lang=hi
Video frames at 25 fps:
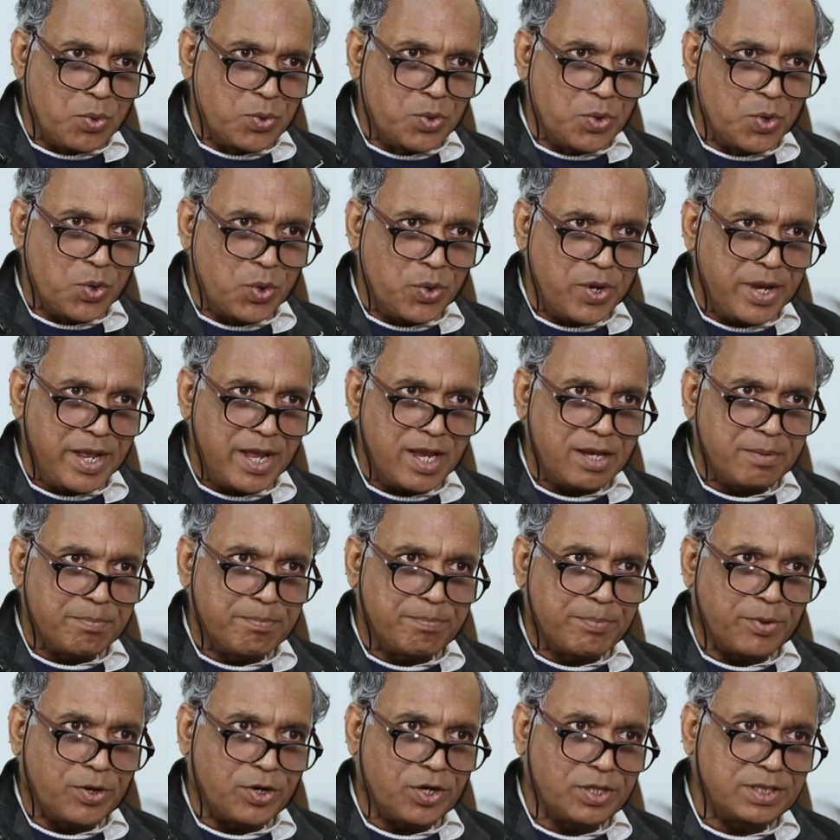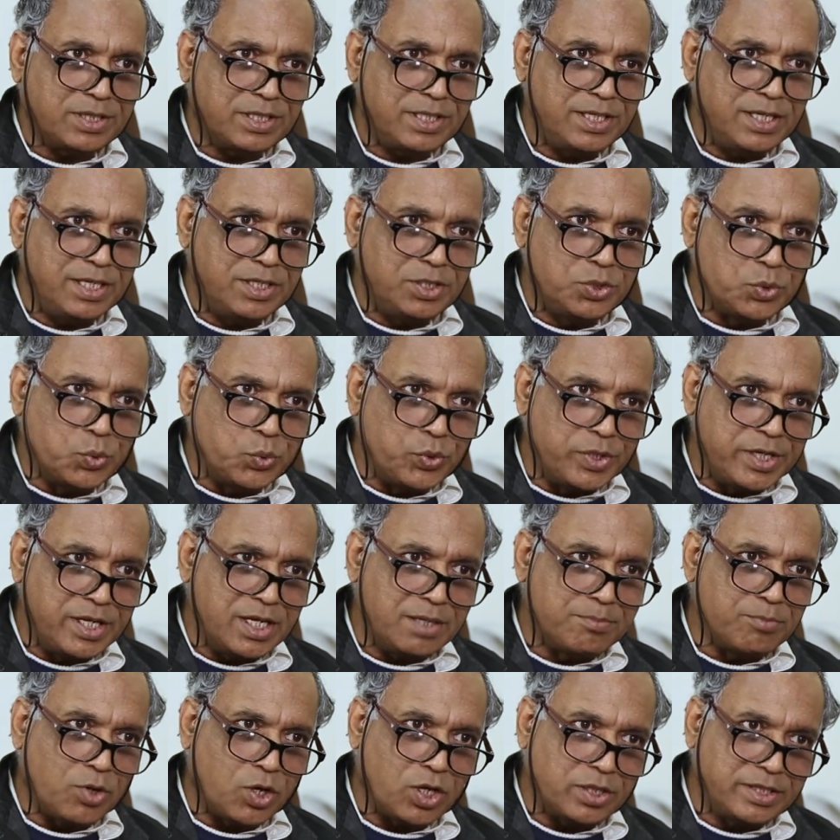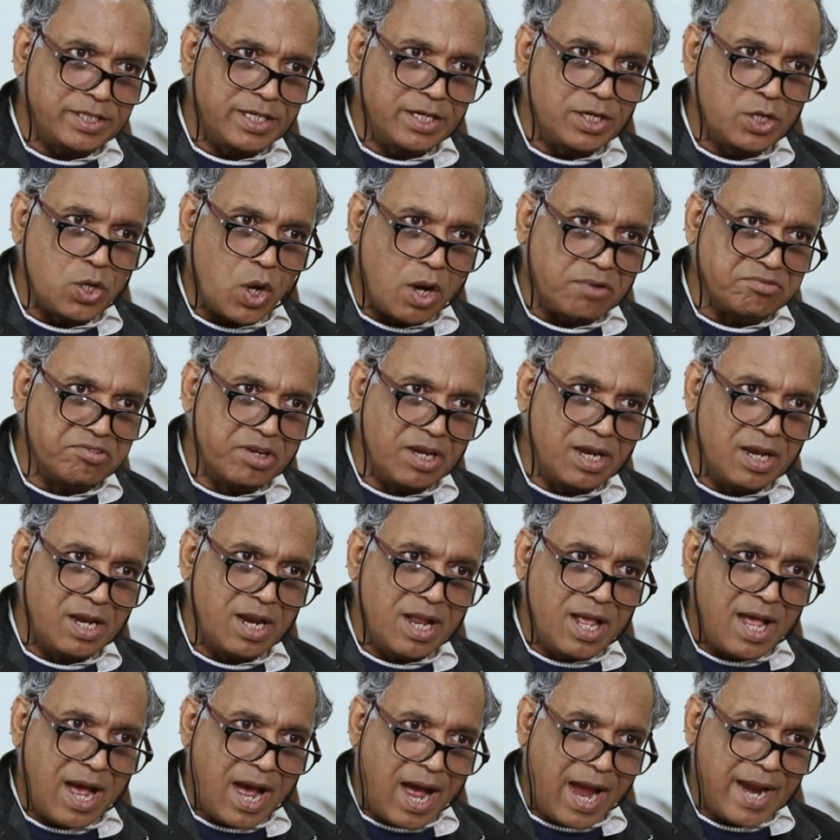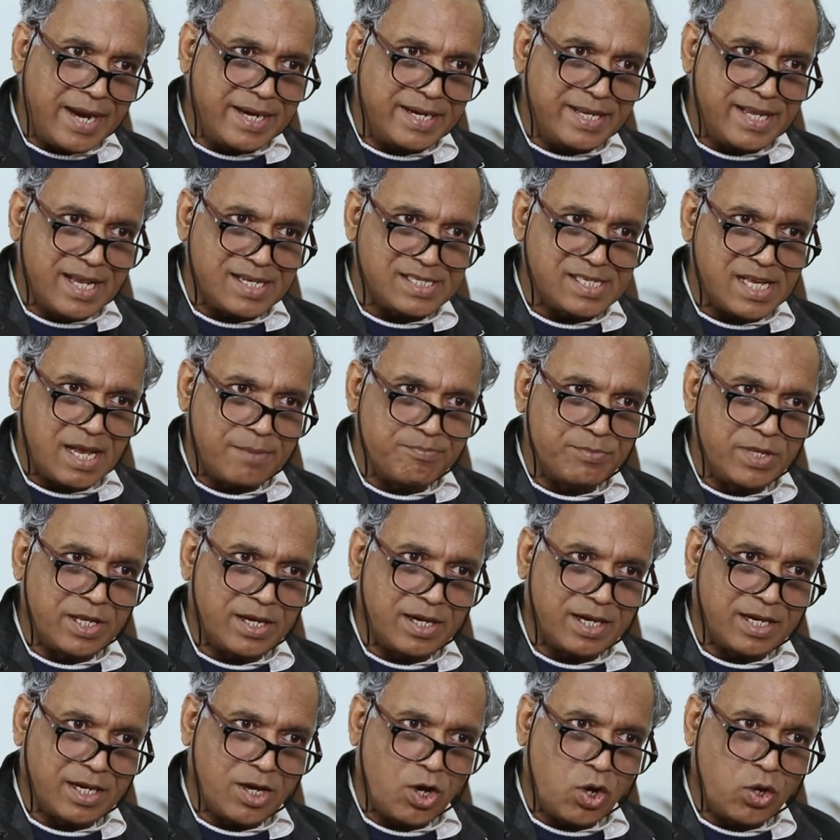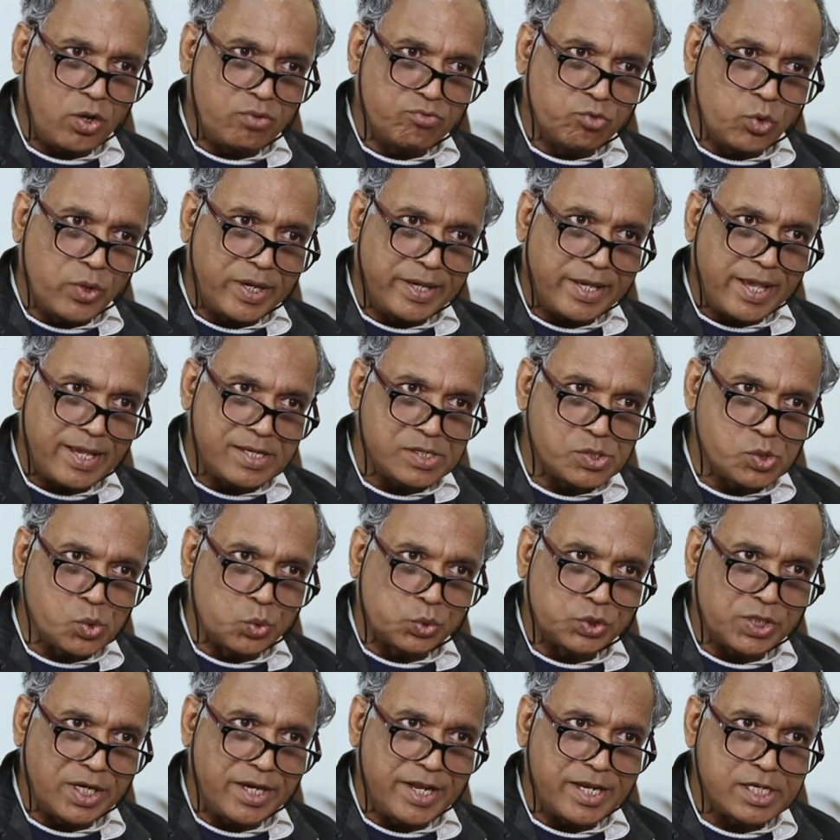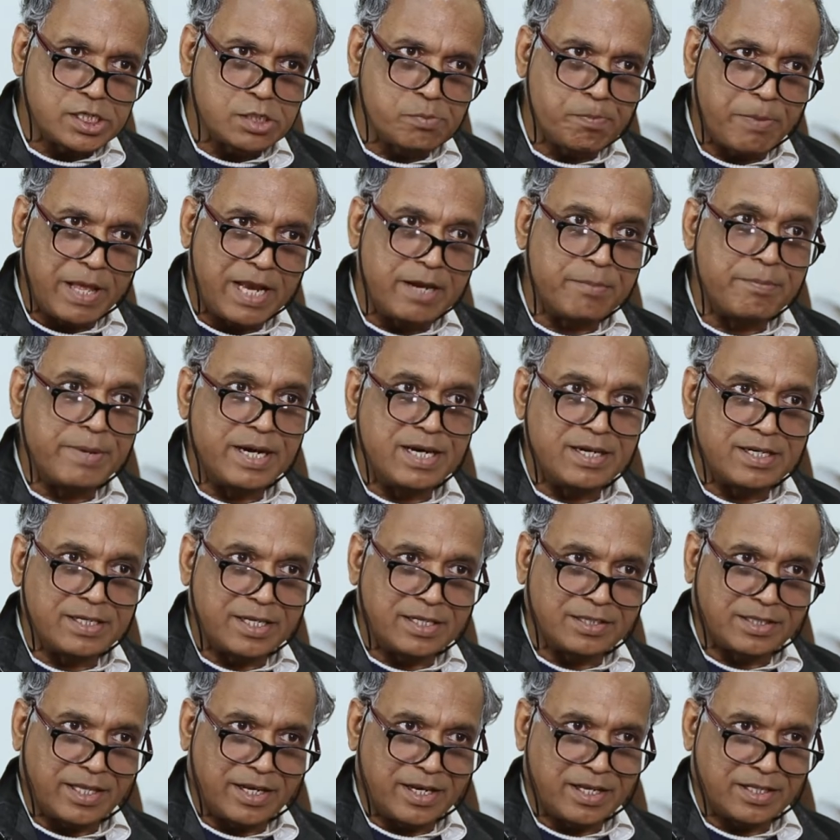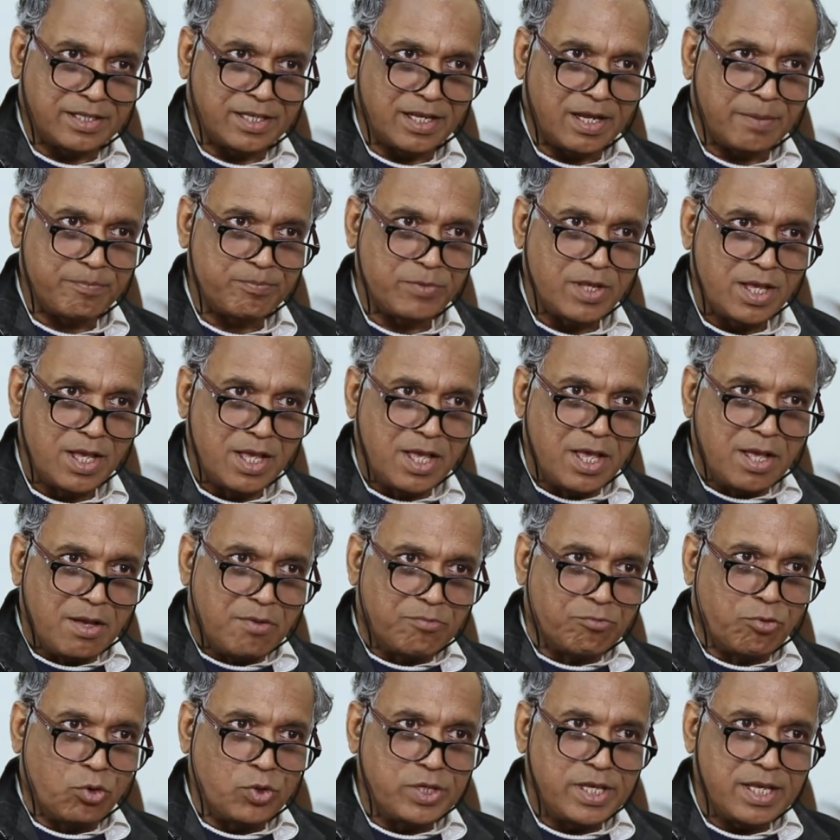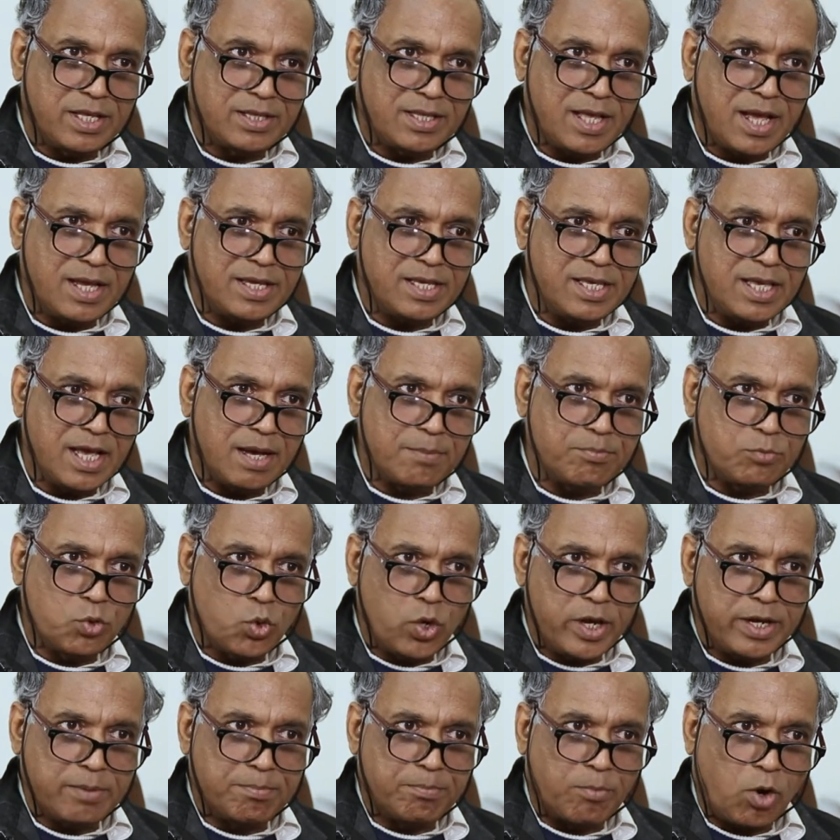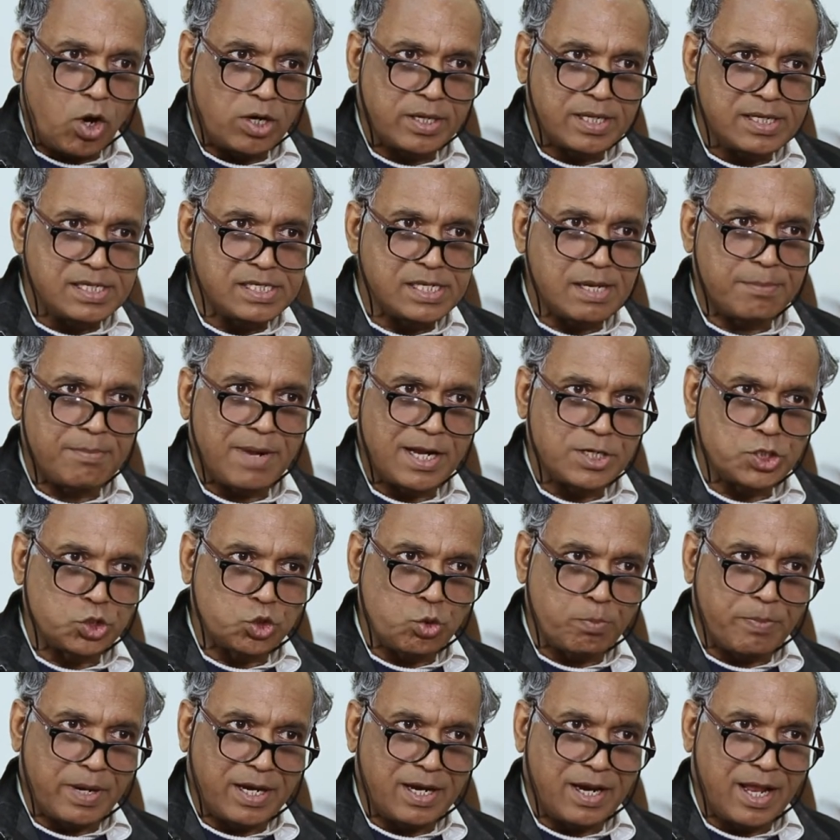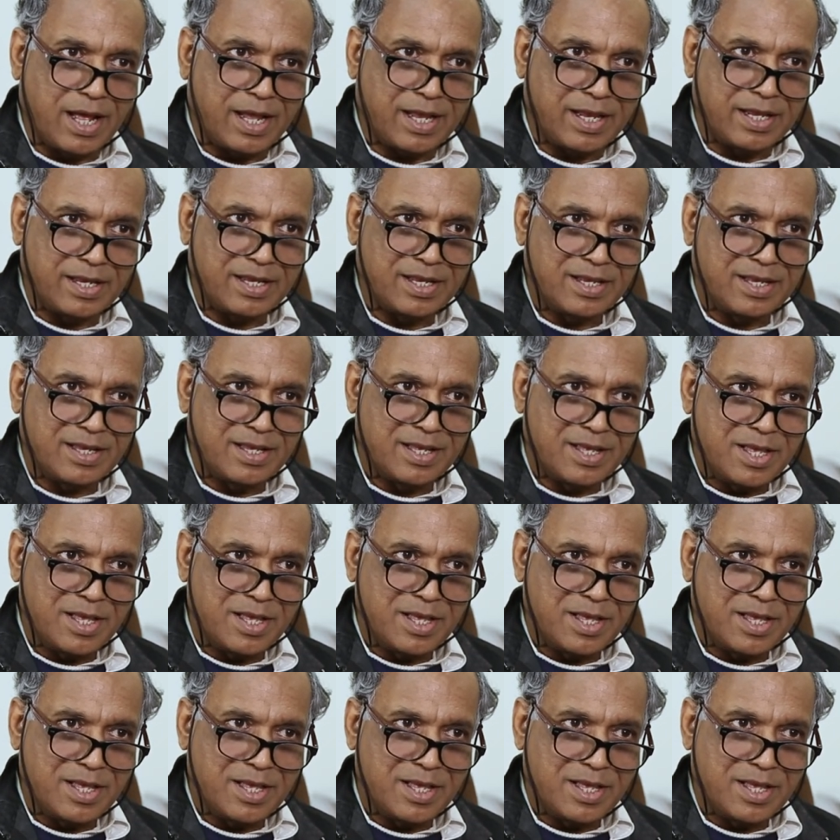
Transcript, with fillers: उन्होंने एक बहुत ही यूनिक बहुत ही नॉवल आइडिया सामने रखा और वो एक, एक सोशल एक्सपेरिमेंट की तरह था वो ये था कि हमको एक मॉडर्न समाज तो बनना है